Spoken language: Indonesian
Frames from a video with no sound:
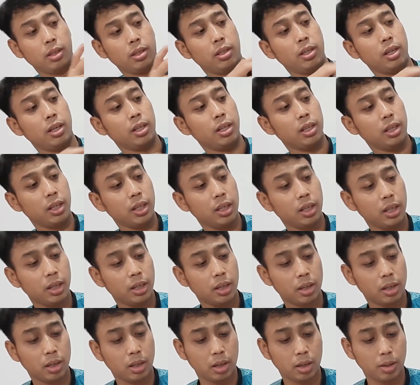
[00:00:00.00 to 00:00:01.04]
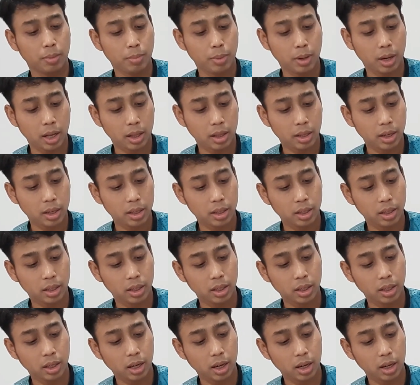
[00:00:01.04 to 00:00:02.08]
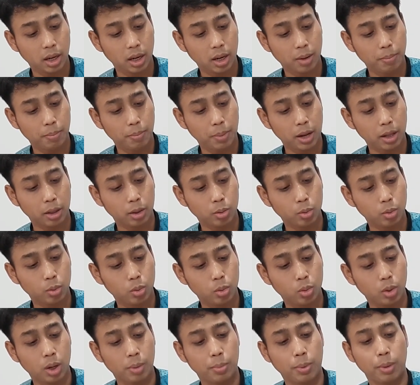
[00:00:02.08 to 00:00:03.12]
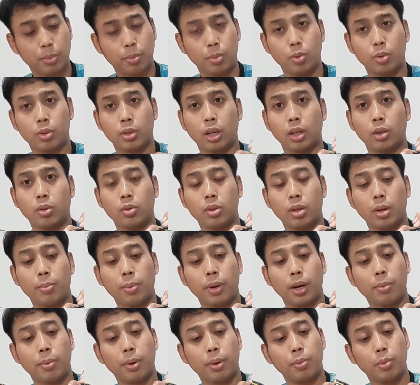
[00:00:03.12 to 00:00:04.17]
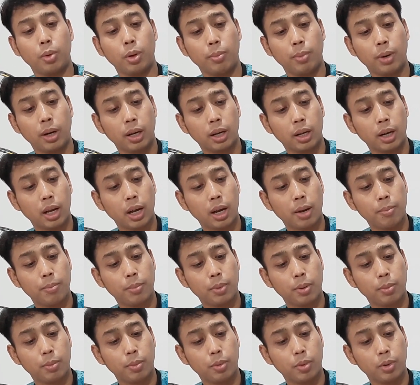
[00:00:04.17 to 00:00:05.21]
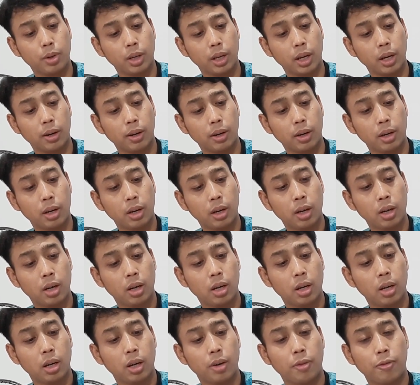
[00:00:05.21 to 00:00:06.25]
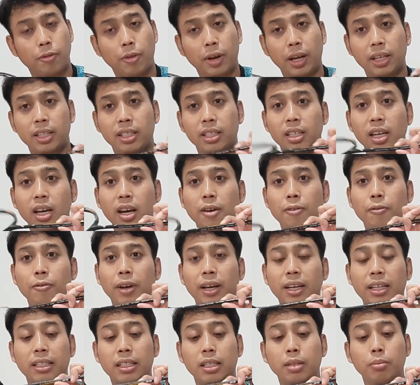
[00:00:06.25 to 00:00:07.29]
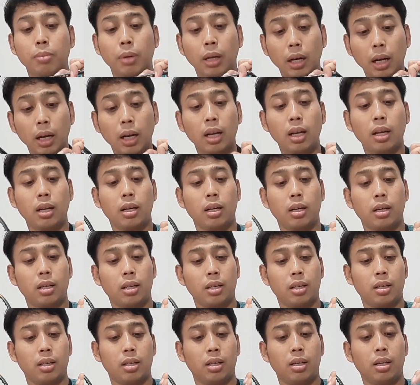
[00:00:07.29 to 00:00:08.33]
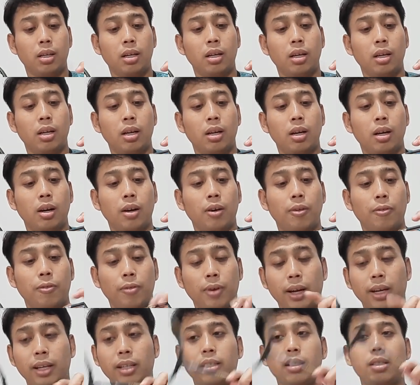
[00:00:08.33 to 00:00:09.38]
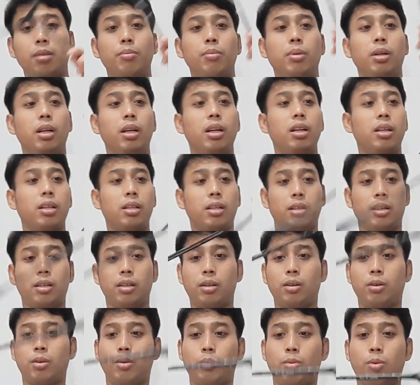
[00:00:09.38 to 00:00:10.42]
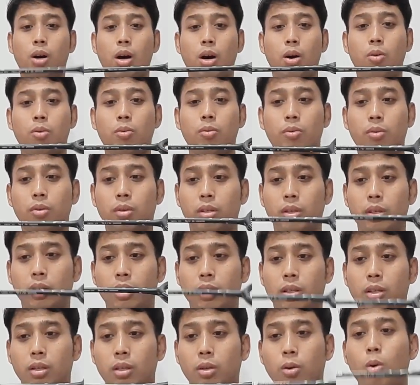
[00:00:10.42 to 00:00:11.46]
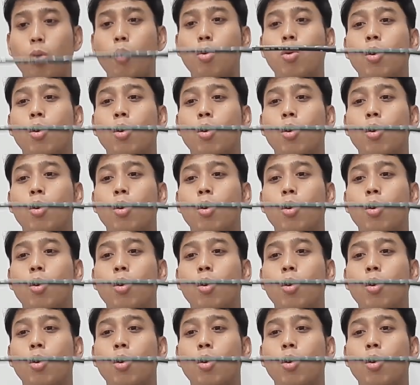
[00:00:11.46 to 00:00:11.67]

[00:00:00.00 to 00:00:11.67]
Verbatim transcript: jadi uh, beratnya di sini adalah 4U 81 sampai 85 gram kemudian flexnya fleksibel fleksibel wow oh